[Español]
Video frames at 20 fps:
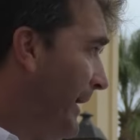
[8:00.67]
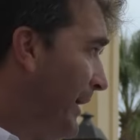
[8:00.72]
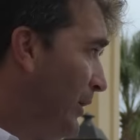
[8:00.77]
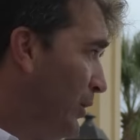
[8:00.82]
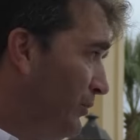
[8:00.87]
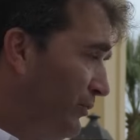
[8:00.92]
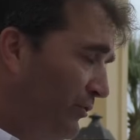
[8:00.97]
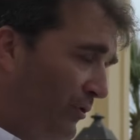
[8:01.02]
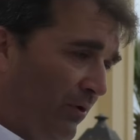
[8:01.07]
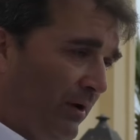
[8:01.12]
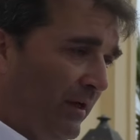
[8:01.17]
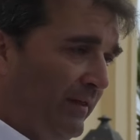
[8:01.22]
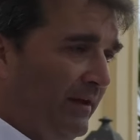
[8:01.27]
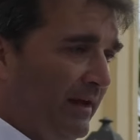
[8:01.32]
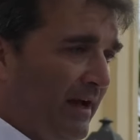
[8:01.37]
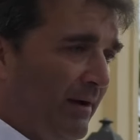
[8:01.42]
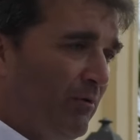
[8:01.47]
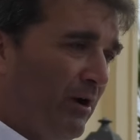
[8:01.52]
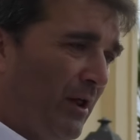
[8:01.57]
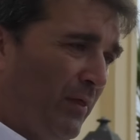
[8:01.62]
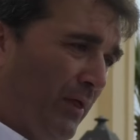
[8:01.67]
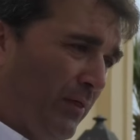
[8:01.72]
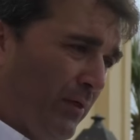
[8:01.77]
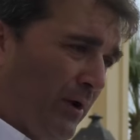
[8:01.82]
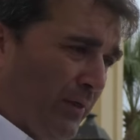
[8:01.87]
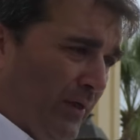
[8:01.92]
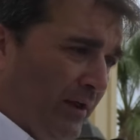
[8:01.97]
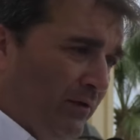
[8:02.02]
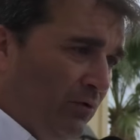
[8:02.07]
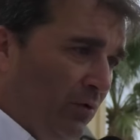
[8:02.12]
para controlar, digamos, el
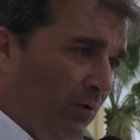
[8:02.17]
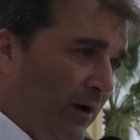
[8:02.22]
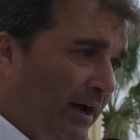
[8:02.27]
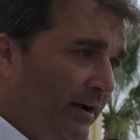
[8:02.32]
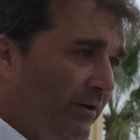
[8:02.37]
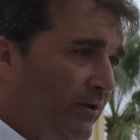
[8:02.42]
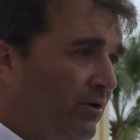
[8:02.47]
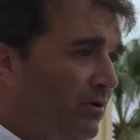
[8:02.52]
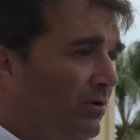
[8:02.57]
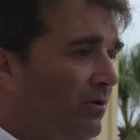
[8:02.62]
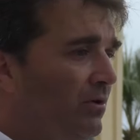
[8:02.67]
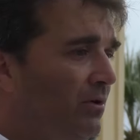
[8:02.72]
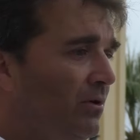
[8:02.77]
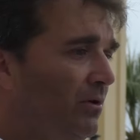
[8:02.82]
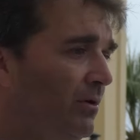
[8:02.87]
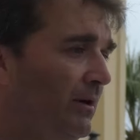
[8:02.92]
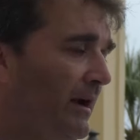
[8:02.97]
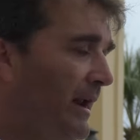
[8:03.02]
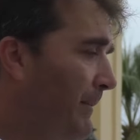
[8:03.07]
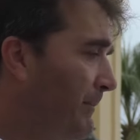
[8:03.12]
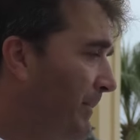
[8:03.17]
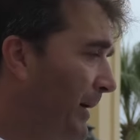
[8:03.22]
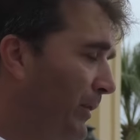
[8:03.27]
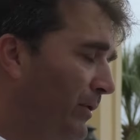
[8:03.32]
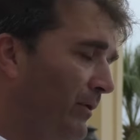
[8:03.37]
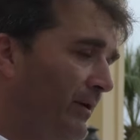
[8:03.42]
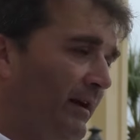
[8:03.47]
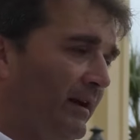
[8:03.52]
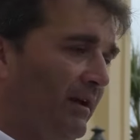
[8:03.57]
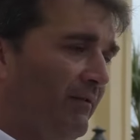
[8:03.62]
acceso al santuario, las
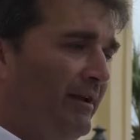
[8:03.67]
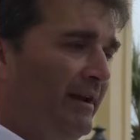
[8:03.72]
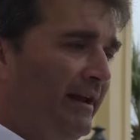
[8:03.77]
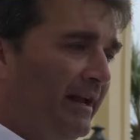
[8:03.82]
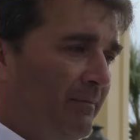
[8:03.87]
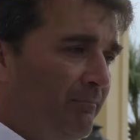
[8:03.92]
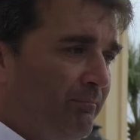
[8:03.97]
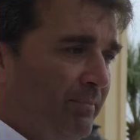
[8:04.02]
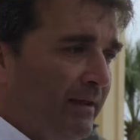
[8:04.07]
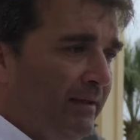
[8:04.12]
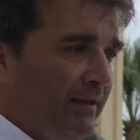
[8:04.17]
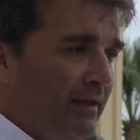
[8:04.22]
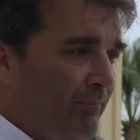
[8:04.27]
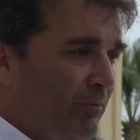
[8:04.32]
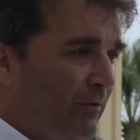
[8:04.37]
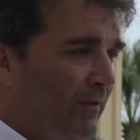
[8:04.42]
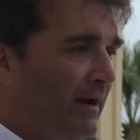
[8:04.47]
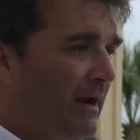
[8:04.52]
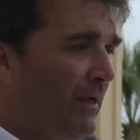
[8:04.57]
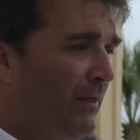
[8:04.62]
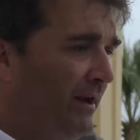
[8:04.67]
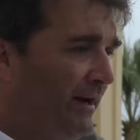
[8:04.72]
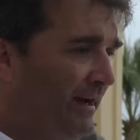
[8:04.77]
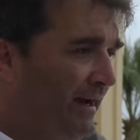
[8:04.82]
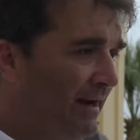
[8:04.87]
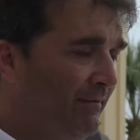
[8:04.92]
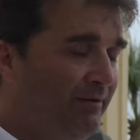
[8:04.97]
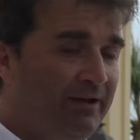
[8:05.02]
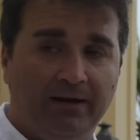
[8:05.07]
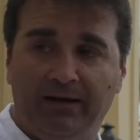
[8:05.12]
personas que vienen impedidas poder
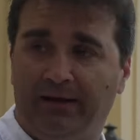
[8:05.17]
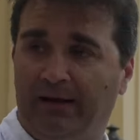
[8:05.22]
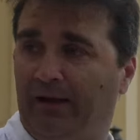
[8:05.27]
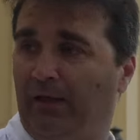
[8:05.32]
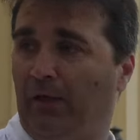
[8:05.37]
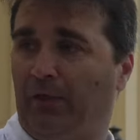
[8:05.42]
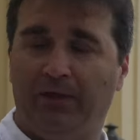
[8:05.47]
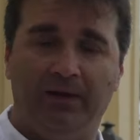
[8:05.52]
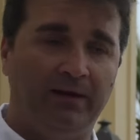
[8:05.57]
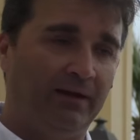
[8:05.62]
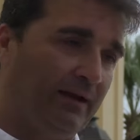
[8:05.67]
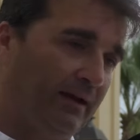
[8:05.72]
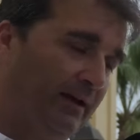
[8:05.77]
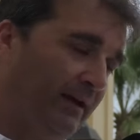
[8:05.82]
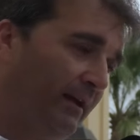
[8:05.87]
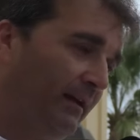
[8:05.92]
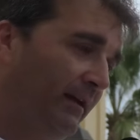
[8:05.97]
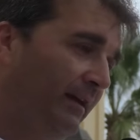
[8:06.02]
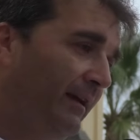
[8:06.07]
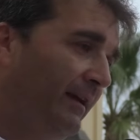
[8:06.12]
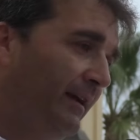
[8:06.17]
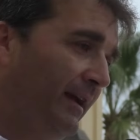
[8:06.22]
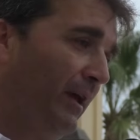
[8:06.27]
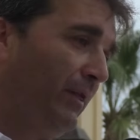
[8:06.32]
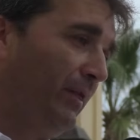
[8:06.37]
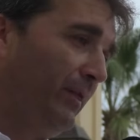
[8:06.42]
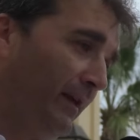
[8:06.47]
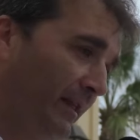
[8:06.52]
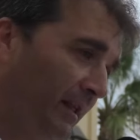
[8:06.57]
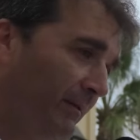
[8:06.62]
acercar a la Virgen, es decir, que,
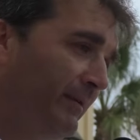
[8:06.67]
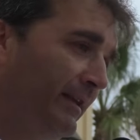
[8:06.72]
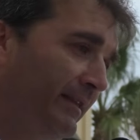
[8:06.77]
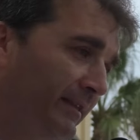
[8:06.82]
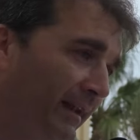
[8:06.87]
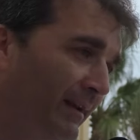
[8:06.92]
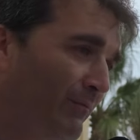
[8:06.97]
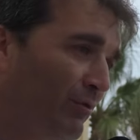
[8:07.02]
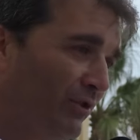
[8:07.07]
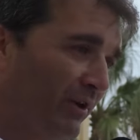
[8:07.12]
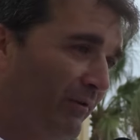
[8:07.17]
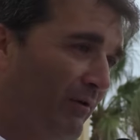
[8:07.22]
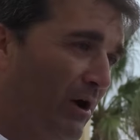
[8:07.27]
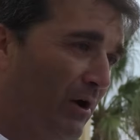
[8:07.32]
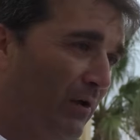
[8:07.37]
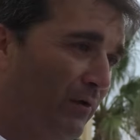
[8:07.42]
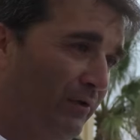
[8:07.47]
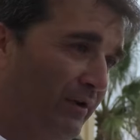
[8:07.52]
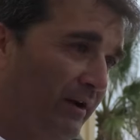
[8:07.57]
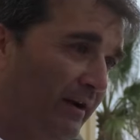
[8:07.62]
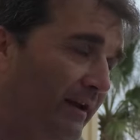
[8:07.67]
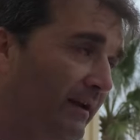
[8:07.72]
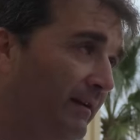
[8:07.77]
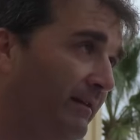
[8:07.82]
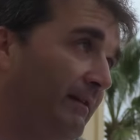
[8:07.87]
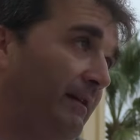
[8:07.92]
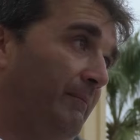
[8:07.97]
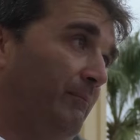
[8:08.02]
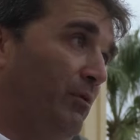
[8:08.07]
que también tenemos trabajo nosotros aquí.